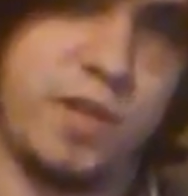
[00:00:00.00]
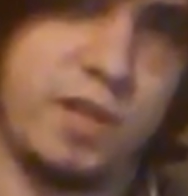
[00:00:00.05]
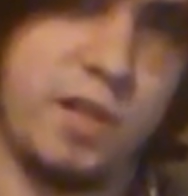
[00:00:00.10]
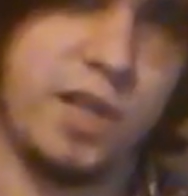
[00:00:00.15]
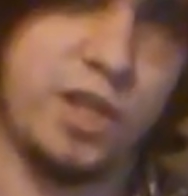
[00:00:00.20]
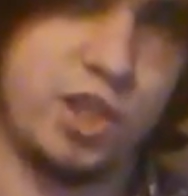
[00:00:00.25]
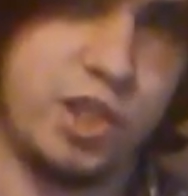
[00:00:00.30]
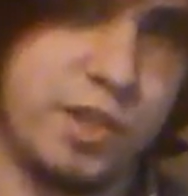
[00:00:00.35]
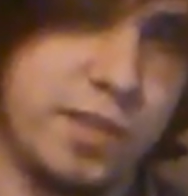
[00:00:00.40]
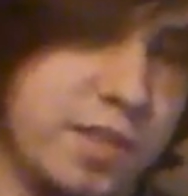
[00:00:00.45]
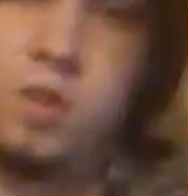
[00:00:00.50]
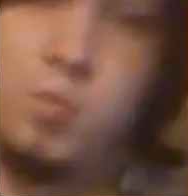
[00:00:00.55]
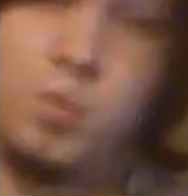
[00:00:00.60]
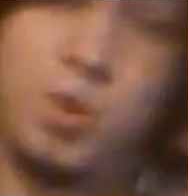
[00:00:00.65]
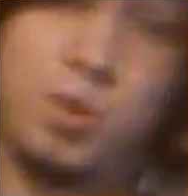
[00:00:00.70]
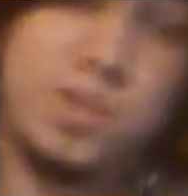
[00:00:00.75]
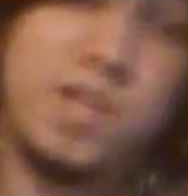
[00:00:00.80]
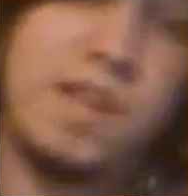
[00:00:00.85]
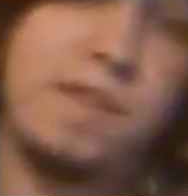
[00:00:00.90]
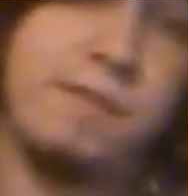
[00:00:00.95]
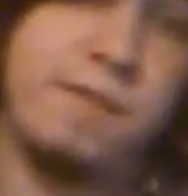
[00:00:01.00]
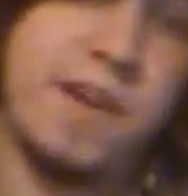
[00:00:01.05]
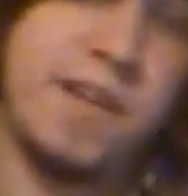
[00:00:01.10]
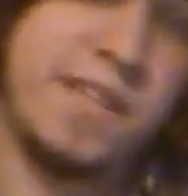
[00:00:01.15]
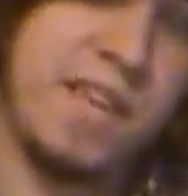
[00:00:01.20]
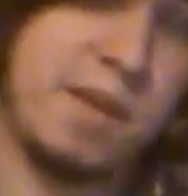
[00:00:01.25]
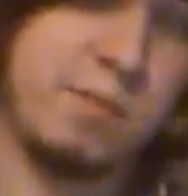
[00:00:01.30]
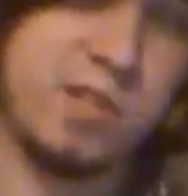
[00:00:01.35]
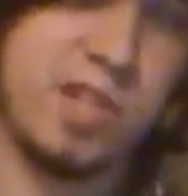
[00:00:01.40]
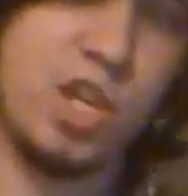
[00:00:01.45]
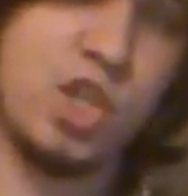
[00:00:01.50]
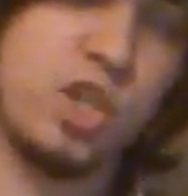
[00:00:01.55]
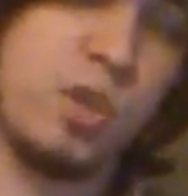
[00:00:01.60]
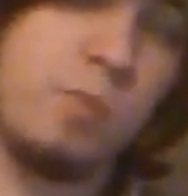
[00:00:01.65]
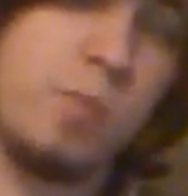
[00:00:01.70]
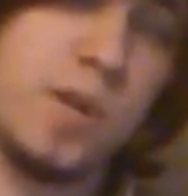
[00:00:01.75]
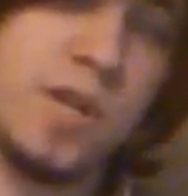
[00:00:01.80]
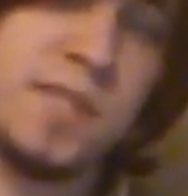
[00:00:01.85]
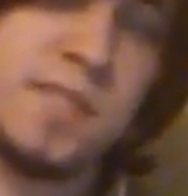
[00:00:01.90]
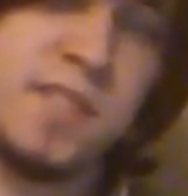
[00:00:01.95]
предложить. Брюс Ли и Fight Game
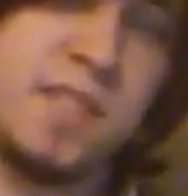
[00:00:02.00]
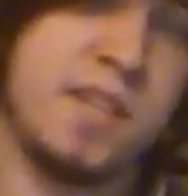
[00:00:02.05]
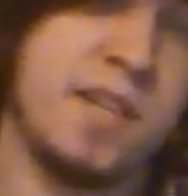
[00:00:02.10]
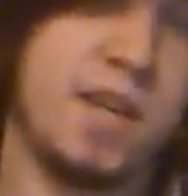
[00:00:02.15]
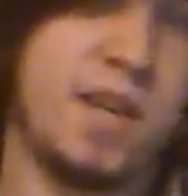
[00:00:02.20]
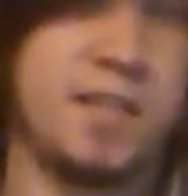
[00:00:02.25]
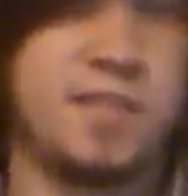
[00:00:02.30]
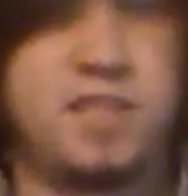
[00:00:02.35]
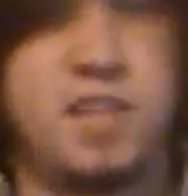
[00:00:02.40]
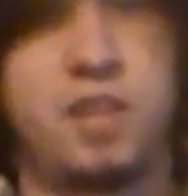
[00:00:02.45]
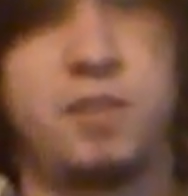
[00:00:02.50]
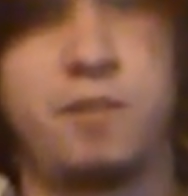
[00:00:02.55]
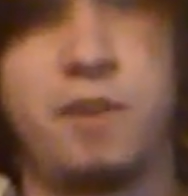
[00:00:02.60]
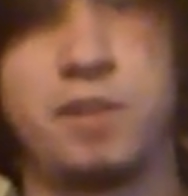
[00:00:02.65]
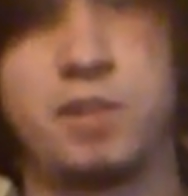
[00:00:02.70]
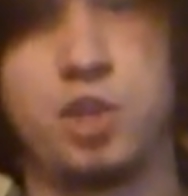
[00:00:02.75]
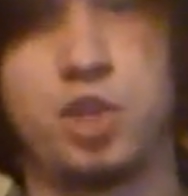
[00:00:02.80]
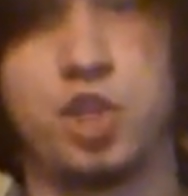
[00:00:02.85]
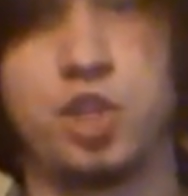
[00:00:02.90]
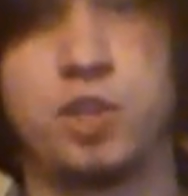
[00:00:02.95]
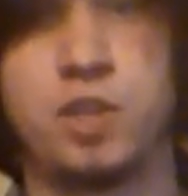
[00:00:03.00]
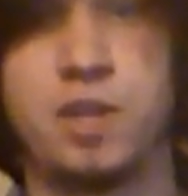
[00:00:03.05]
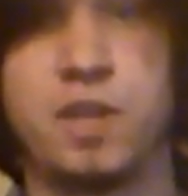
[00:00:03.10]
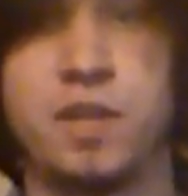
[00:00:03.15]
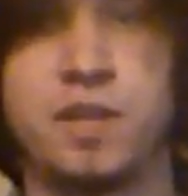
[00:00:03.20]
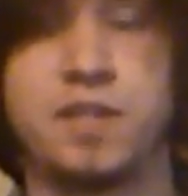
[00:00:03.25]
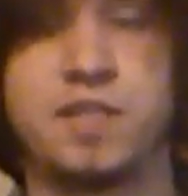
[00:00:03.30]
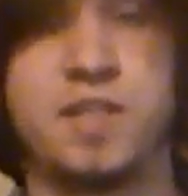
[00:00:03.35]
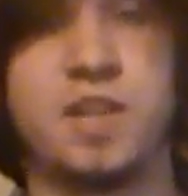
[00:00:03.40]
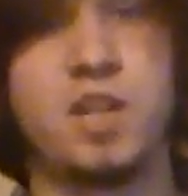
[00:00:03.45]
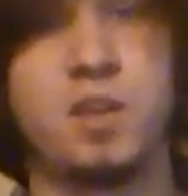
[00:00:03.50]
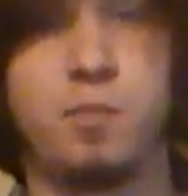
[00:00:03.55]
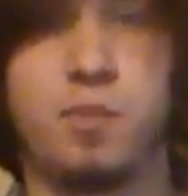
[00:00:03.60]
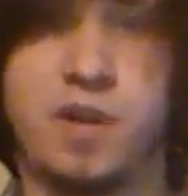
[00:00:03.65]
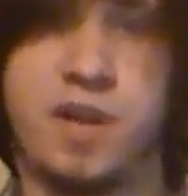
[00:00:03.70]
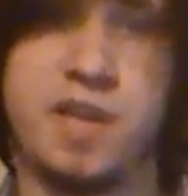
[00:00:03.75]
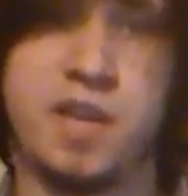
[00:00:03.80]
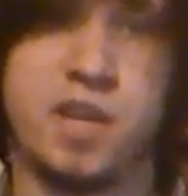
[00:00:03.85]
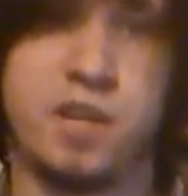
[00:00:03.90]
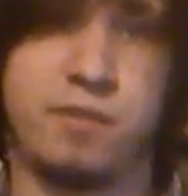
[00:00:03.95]
слишком просты, а Street Fighter 4 сильно
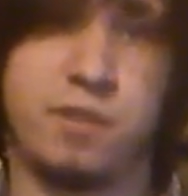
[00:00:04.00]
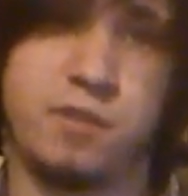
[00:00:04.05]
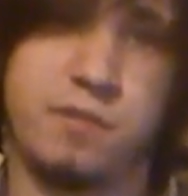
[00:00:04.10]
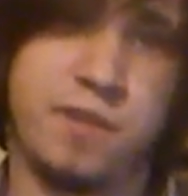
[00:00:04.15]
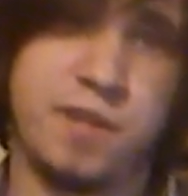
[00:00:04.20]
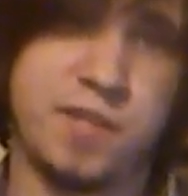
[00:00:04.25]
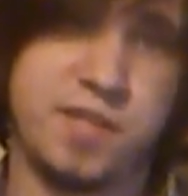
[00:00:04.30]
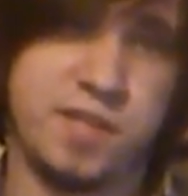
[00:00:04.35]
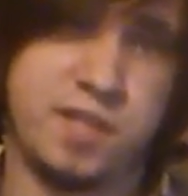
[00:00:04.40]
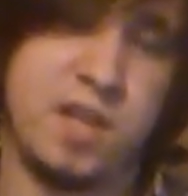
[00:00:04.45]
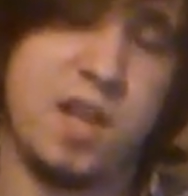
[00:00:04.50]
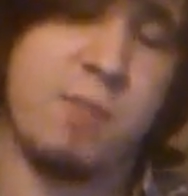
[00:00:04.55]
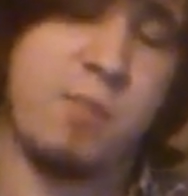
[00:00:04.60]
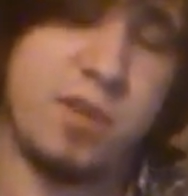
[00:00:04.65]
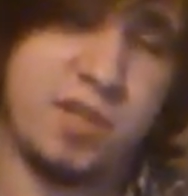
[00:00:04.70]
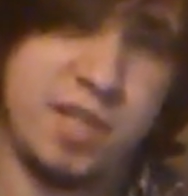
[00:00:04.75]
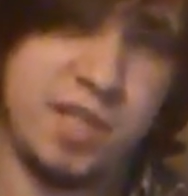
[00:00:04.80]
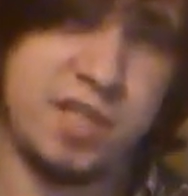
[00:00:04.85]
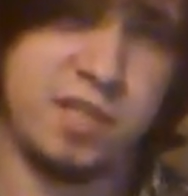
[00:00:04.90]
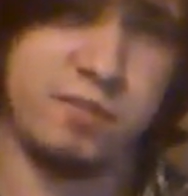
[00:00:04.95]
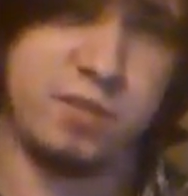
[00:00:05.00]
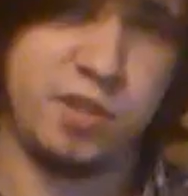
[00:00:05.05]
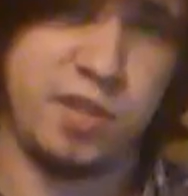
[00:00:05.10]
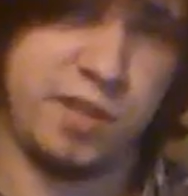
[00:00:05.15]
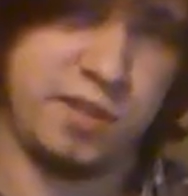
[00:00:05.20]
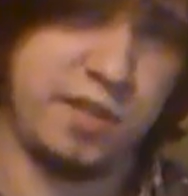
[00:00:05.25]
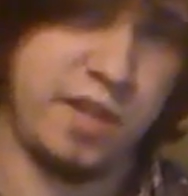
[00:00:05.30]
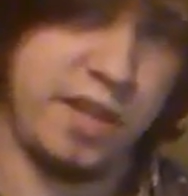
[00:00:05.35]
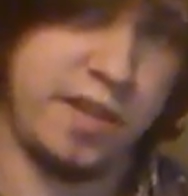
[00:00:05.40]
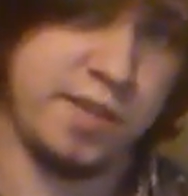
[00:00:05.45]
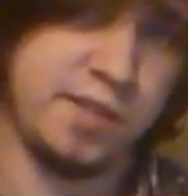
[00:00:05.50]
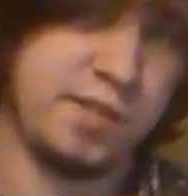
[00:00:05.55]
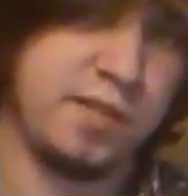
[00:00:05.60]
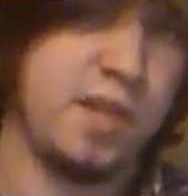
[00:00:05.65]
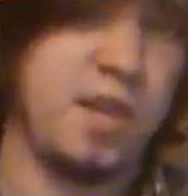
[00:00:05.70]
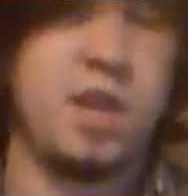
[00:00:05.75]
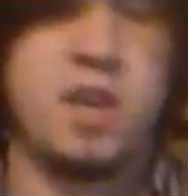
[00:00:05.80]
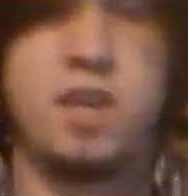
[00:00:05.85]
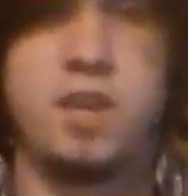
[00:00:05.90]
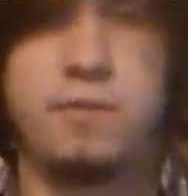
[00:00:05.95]
проигрывает версии для прототива 3DS.
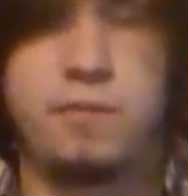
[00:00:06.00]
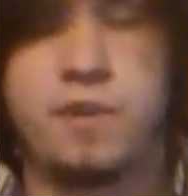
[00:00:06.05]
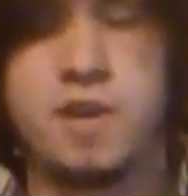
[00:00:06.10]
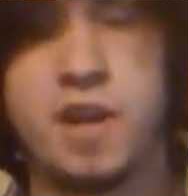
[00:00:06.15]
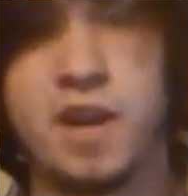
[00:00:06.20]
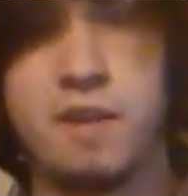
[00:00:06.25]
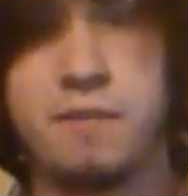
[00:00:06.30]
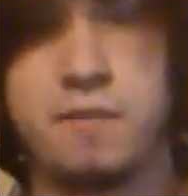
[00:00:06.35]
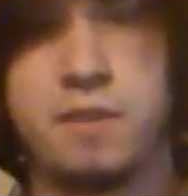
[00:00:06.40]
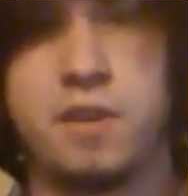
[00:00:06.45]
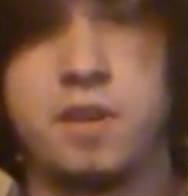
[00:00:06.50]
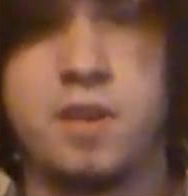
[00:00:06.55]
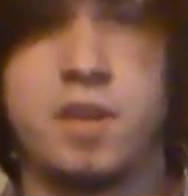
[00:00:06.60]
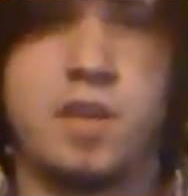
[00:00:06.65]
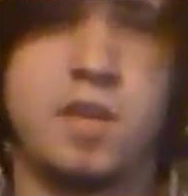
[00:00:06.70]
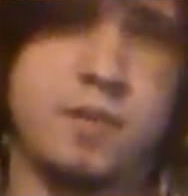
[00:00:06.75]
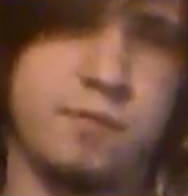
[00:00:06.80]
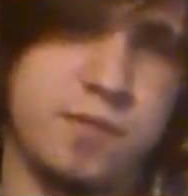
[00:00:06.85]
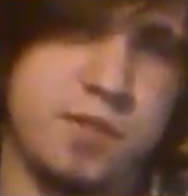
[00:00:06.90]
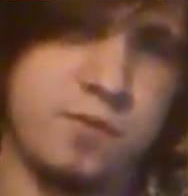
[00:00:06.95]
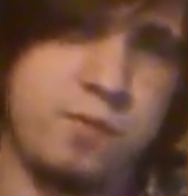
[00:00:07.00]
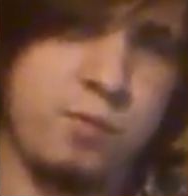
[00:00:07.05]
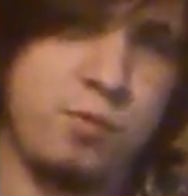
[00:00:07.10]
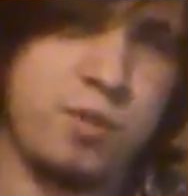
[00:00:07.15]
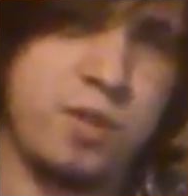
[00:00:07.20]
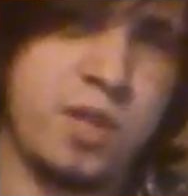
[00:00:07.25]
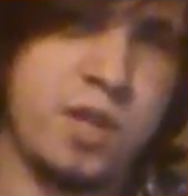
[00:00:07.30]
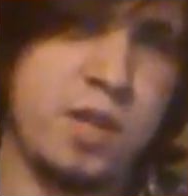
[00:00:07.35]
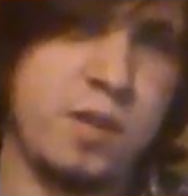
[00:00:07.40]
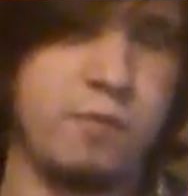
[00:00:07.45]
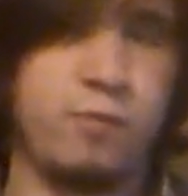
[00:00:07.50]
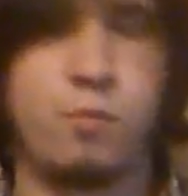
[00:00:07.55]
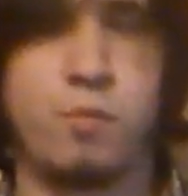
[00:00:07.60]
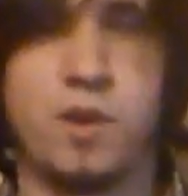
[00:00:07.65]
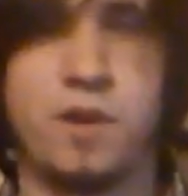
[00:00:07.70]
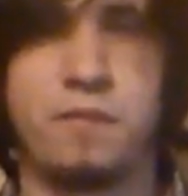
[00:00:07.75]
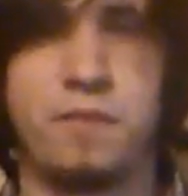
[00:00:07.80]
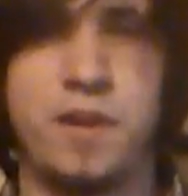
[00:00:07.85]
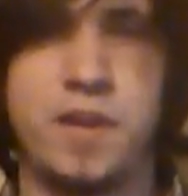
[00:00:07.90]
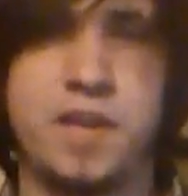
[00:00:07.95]
И в графике, и в звуке, и в
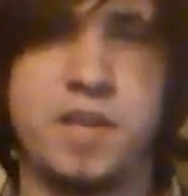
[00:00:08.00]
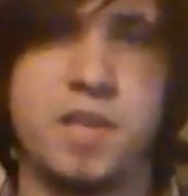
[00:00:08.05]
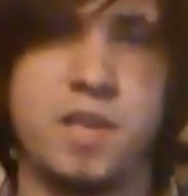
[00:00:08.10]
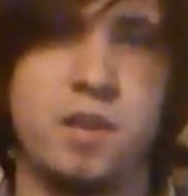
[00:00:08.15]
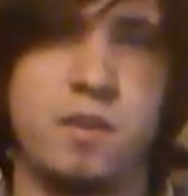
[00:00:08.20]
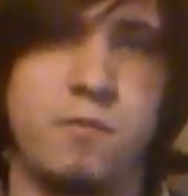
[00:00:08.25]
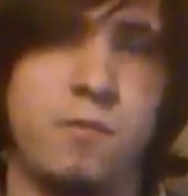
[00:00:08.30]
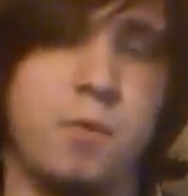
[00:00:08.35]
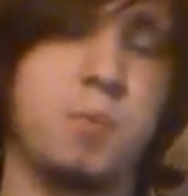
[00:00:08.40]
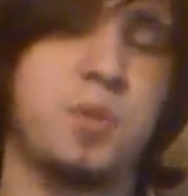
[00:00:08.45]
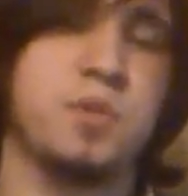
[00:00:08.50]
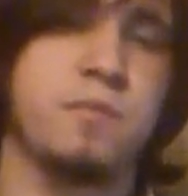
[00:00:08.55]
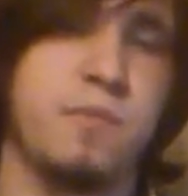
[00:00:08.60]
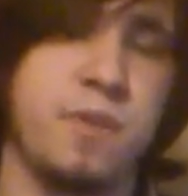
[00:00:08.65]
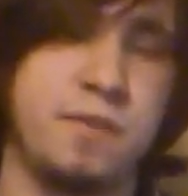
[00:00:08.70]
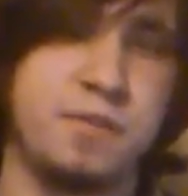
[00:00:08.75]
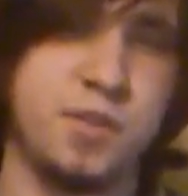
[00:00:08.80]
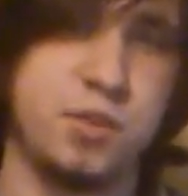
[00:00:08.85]
управлении, и в общем во